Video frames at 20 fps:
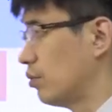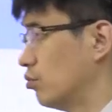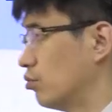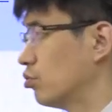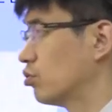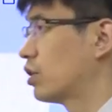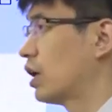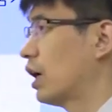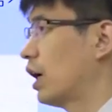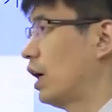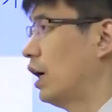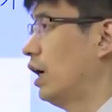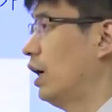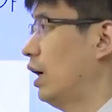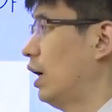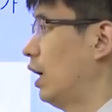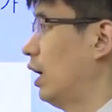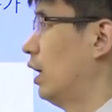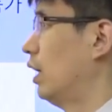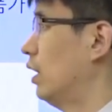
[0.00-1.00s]

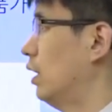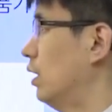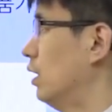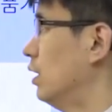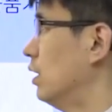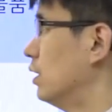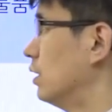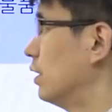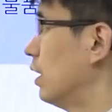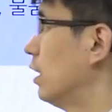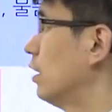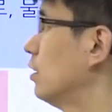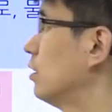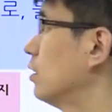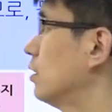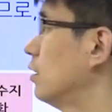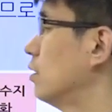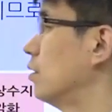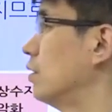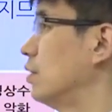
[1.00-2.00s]
물가가
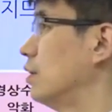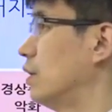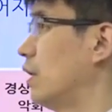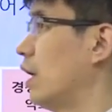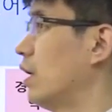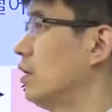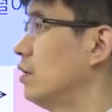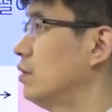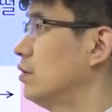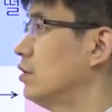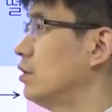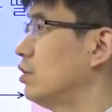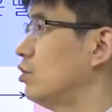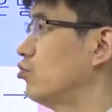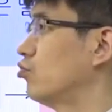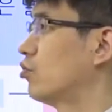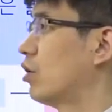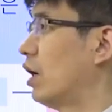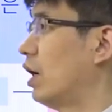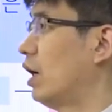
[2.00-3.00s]
내린 내리는
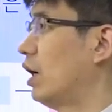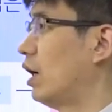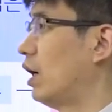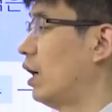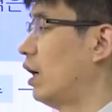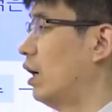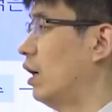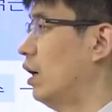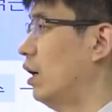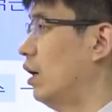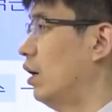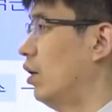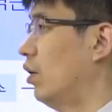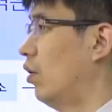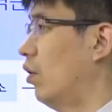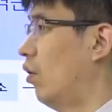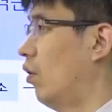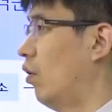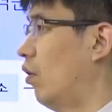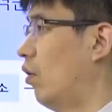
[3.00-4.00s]
이유가
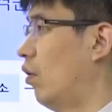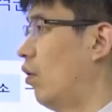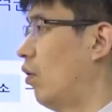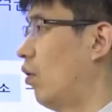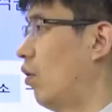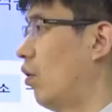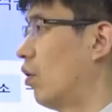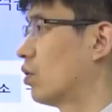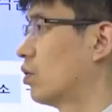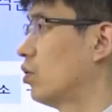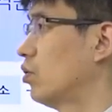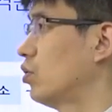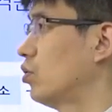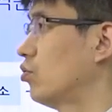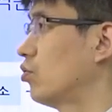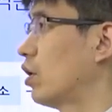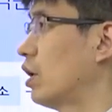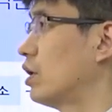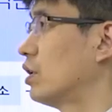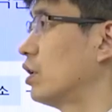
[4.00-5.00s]
어, 어떤
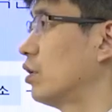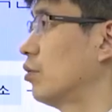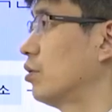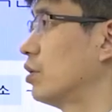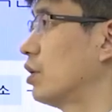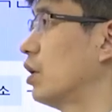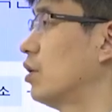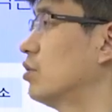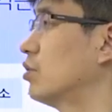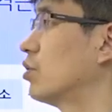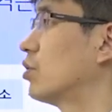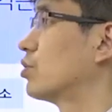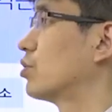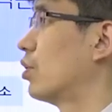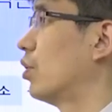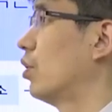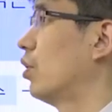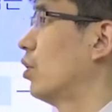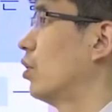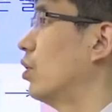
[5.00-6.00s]
이유가 있냐면 예를
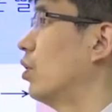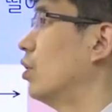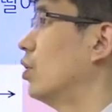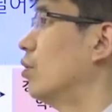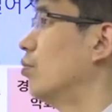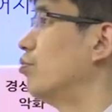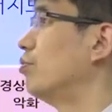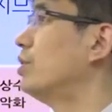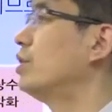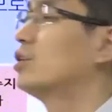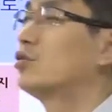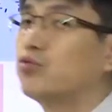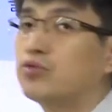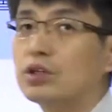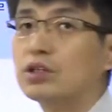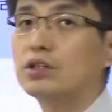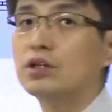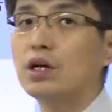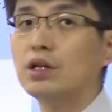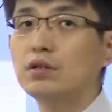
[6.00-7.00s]
들어서
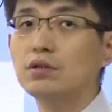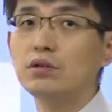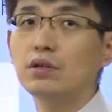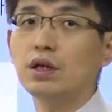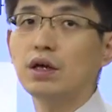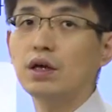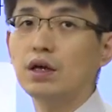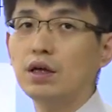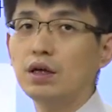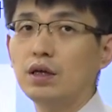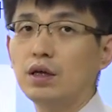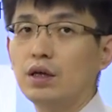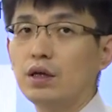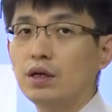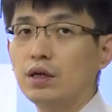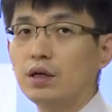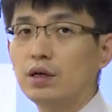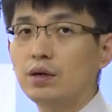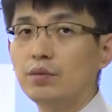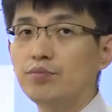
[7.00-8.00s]
미국이 그랬는데
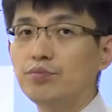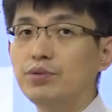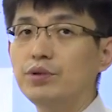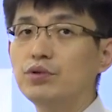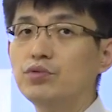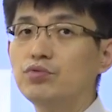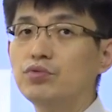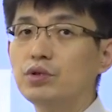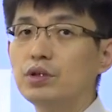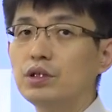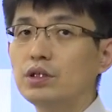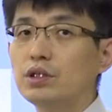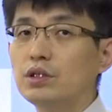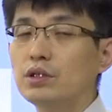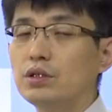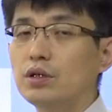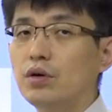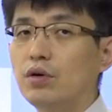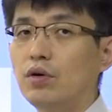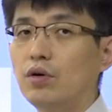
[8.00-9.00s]
미국이
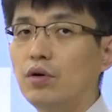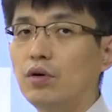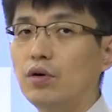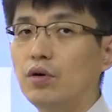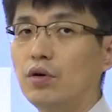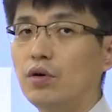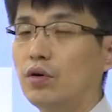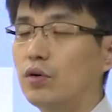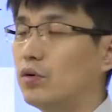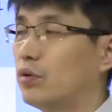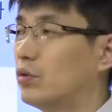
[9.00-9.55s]
어,